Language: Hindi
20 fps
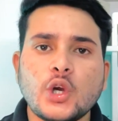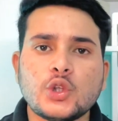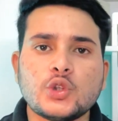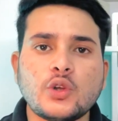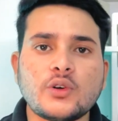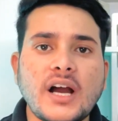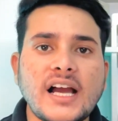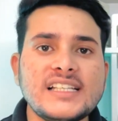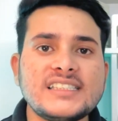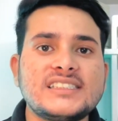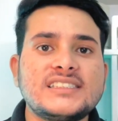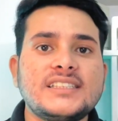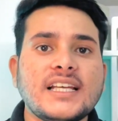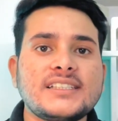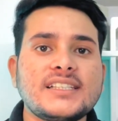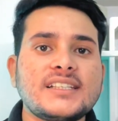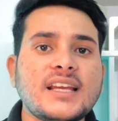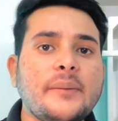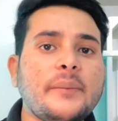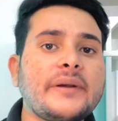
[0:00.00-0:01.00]
तो गाइस
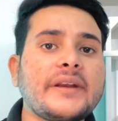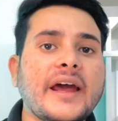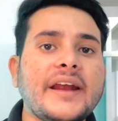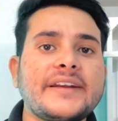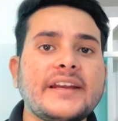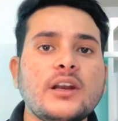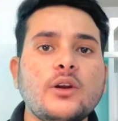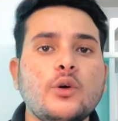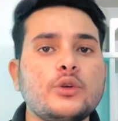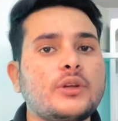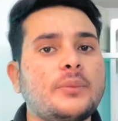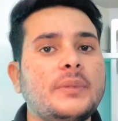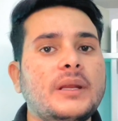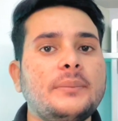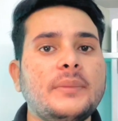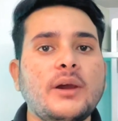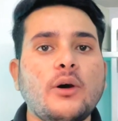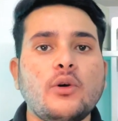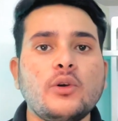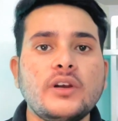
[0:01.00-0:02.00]
जैसे कि आपने टाइटल और थंबनेल
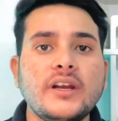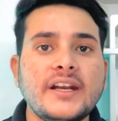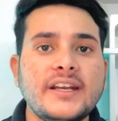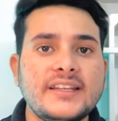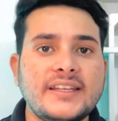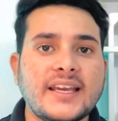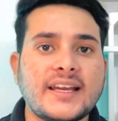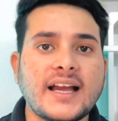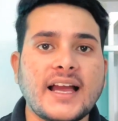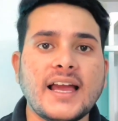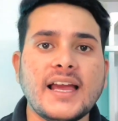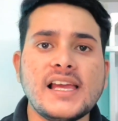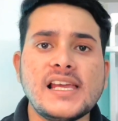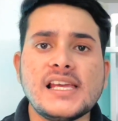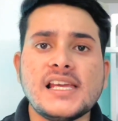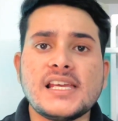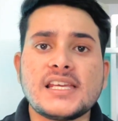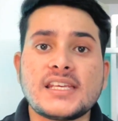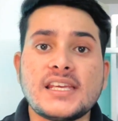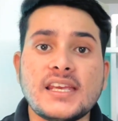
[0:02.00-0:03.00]
में ऑलरेडी देखा है
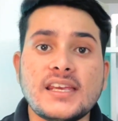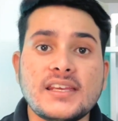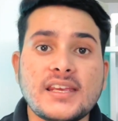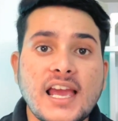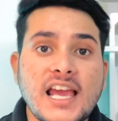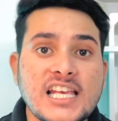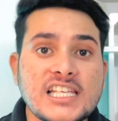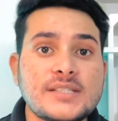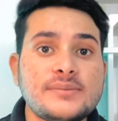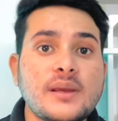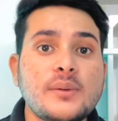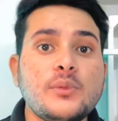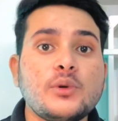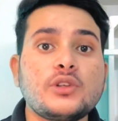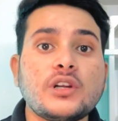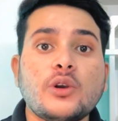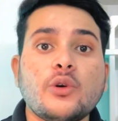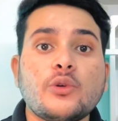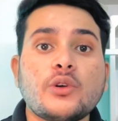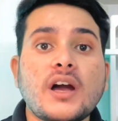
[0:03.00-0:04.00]
कि एस पी
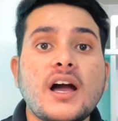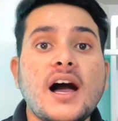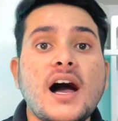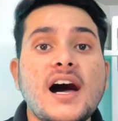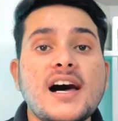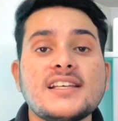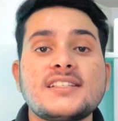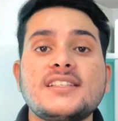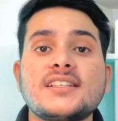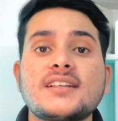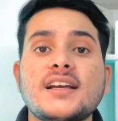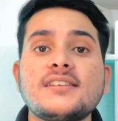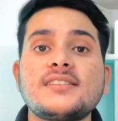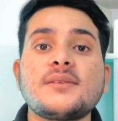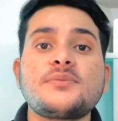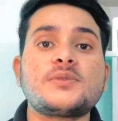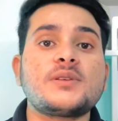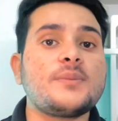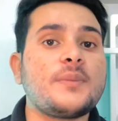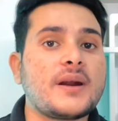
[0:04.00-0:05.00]
मुद्रा लोन का आज तक का
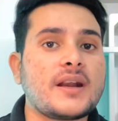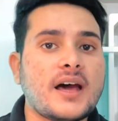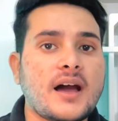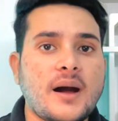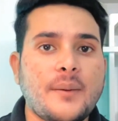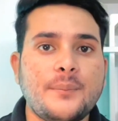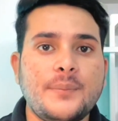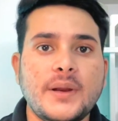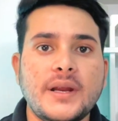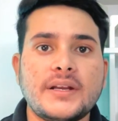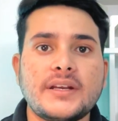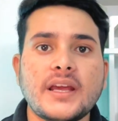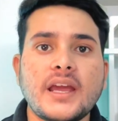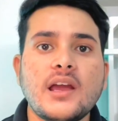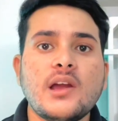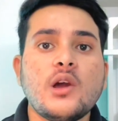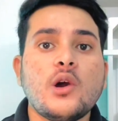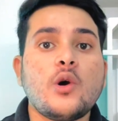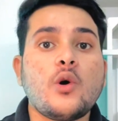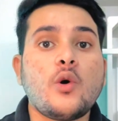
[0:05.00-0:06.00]
सबसे बड़ा अपडेट है
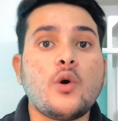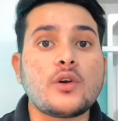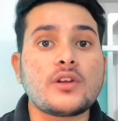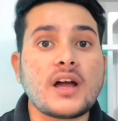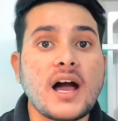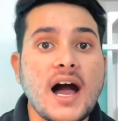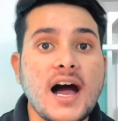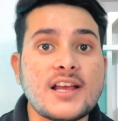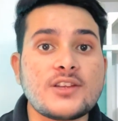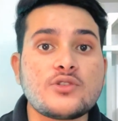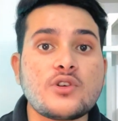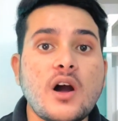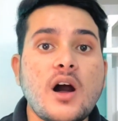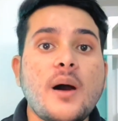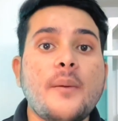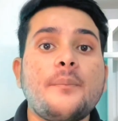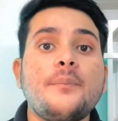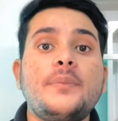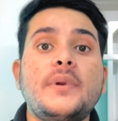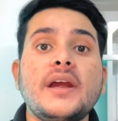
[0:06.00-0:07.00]
और आज जो
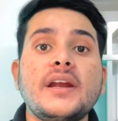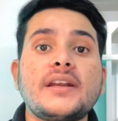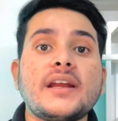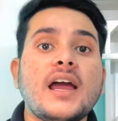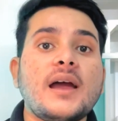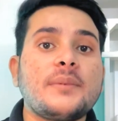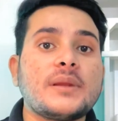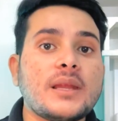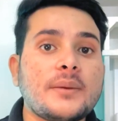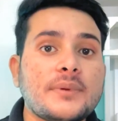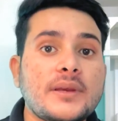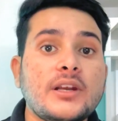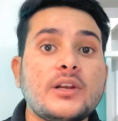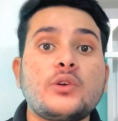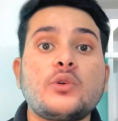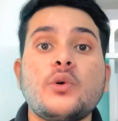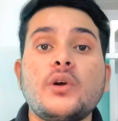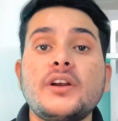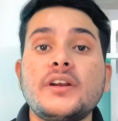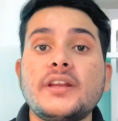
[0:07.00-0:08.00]
अपडेट आया मतलब कि
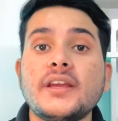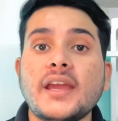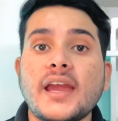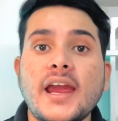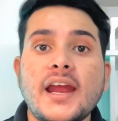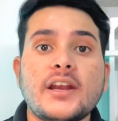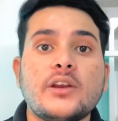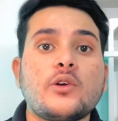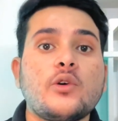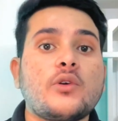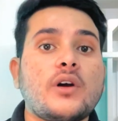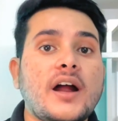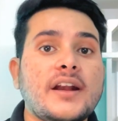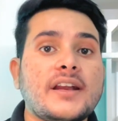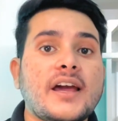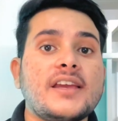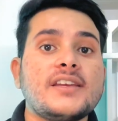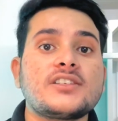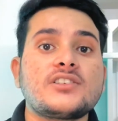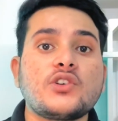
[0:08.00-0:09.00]
ट्वेंटी एट को
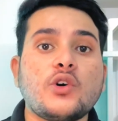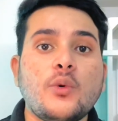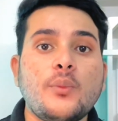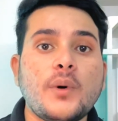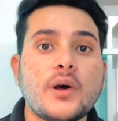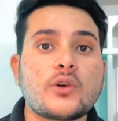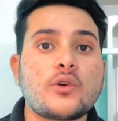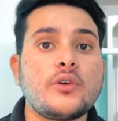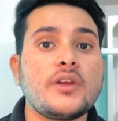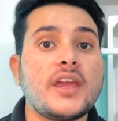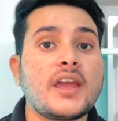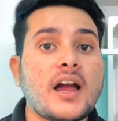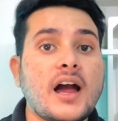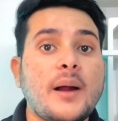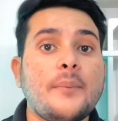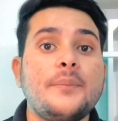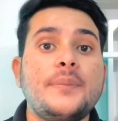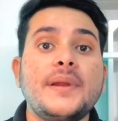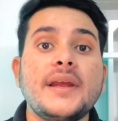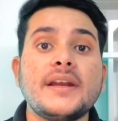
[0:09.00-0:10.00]
28 नवंबर को ये
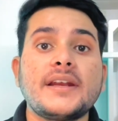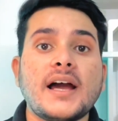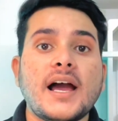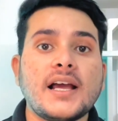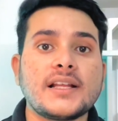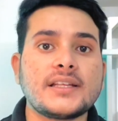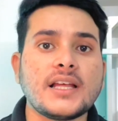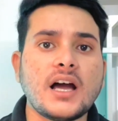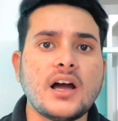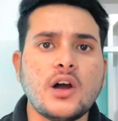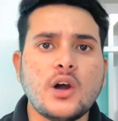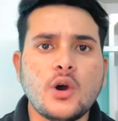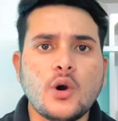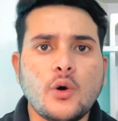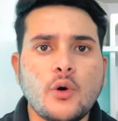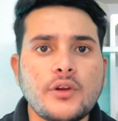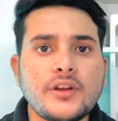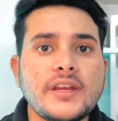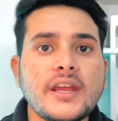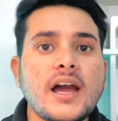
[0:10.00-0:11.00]
अपडेट आया था
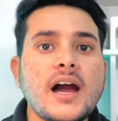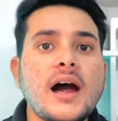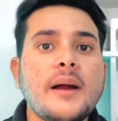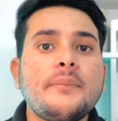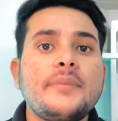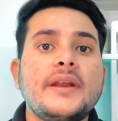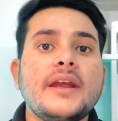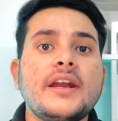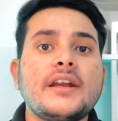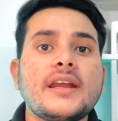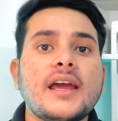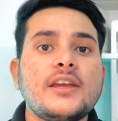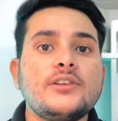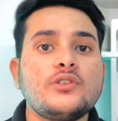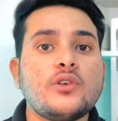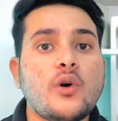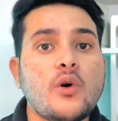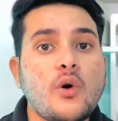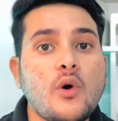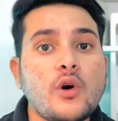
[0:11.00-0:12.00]
और ये अपडेट है
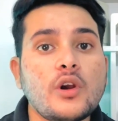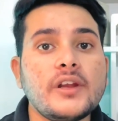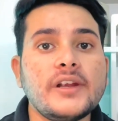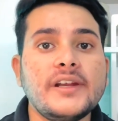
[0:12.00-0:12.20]
जो ऑल